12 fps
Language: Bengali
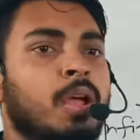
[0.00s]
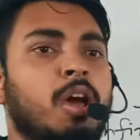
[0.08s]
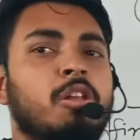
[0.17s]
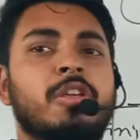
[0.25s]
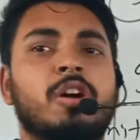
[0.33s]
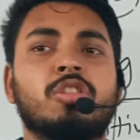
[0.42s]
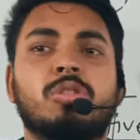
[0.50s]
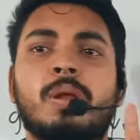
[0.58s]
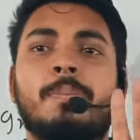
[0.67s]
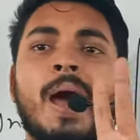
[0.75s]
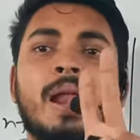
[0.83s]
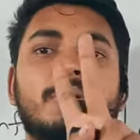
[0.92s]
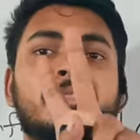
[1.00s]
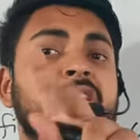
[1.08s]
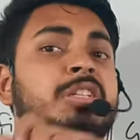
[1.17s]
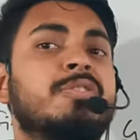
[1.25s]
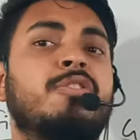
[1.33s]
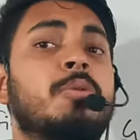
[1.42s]
কারণ দেখো তোমার ভার্বের
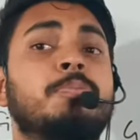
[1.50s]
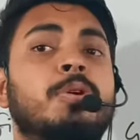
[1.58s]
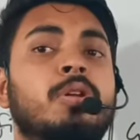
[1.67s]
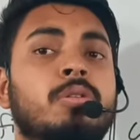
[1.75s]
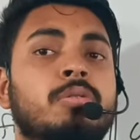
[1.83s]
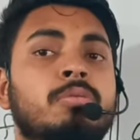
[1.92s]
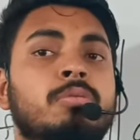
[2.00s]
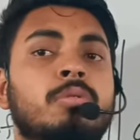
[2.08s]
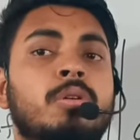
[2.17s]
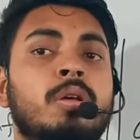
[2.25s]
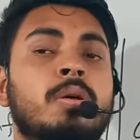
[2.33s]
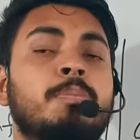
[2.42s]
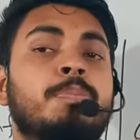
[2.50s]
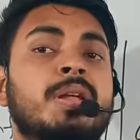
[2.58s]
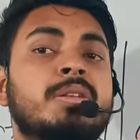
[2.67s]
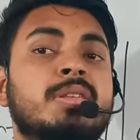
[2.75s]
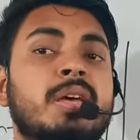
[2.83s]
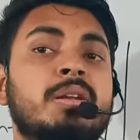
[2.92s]
তিনটা ফর্ম পড়ো
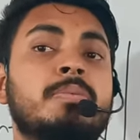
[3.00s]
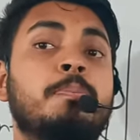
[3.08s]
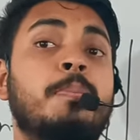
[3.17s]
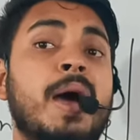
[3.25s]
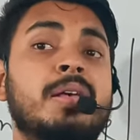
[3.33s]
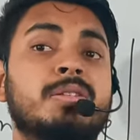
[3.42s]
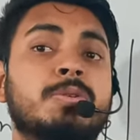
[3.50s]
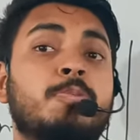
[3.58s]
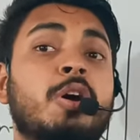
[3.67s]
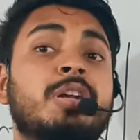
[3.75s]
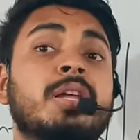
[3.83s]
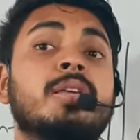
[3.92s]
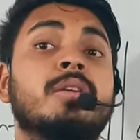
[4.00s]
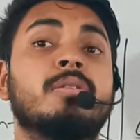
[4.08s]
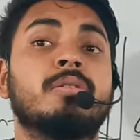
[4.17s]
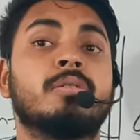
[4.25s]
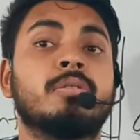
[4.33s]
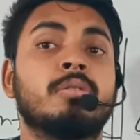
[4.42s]
প্রেজেন্ট পাস্ট কয়টা কি
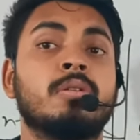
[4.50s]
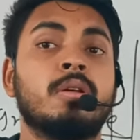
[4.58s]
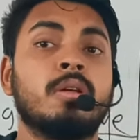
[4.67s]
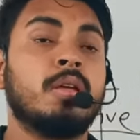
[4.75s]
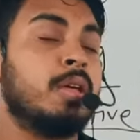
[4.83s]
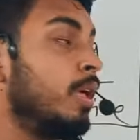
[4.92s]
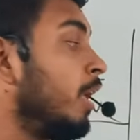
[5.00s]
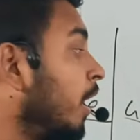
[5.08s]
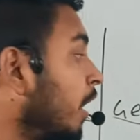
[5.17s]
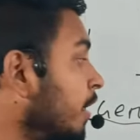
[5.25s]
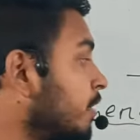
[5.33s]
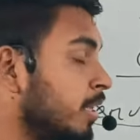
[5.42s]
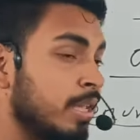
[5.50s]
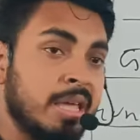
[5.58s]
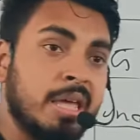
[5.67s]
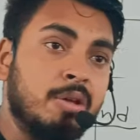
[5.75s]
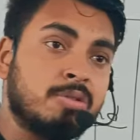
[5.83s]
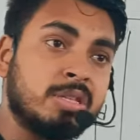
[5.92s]
এই যে
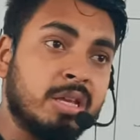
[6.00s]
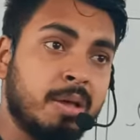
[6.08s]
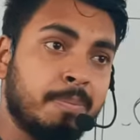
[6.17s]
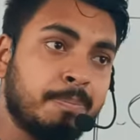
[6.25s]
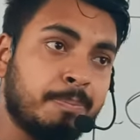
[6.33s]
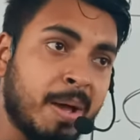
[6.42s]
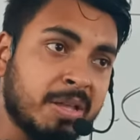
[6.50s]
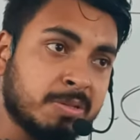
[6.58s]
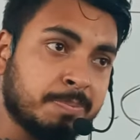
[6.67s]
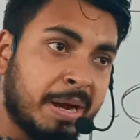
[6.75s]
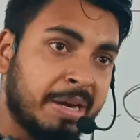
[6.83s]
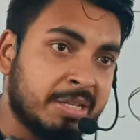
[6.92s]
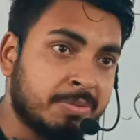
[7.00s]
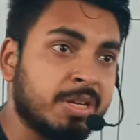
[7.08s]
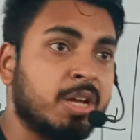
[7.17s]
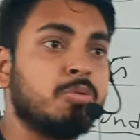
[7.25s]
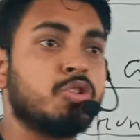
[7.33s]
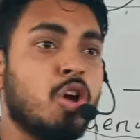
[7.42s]
এই হচ্ছে পাস্ট পার্টিসিপল
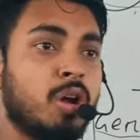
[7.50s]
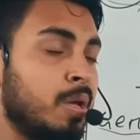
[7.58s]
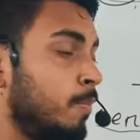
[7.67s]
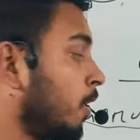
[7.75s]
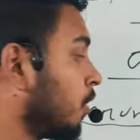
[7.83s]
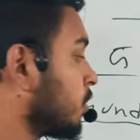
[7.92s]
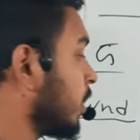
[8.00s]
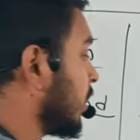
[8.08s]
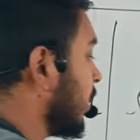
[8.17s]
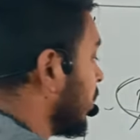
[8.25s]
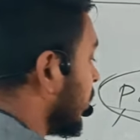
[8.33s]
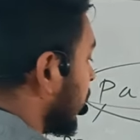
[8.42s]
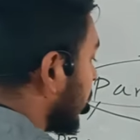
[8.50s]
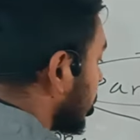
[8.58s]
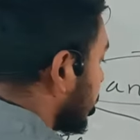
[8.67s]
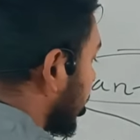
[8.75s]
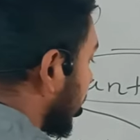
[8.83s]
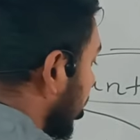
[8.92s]
যাকে তুমি সংখ্যায় বলো হচ্ছে কি
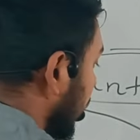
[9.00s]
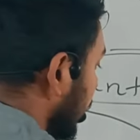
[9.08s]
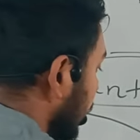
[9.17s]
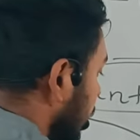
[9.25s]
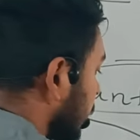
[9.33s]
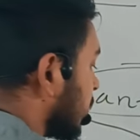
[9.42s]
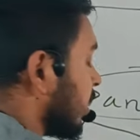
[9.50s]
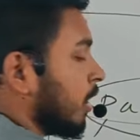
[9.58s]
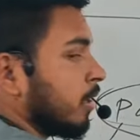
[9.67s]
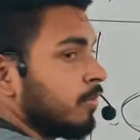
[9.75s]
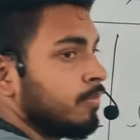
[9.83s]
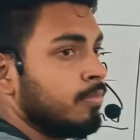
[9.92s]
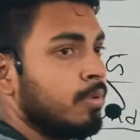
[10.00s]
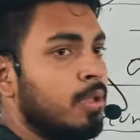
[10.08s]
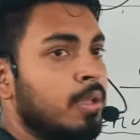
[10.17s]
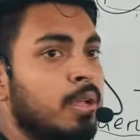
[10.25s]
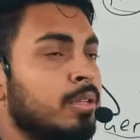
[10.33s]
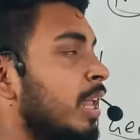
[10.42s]
ভি থ্রি
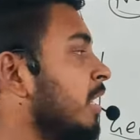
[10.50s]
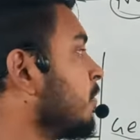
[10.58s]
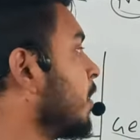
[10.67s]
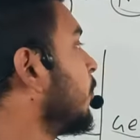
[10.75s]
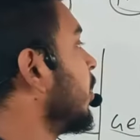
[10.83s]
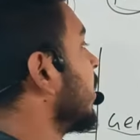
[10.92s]
তাহলে যে আমরা বলি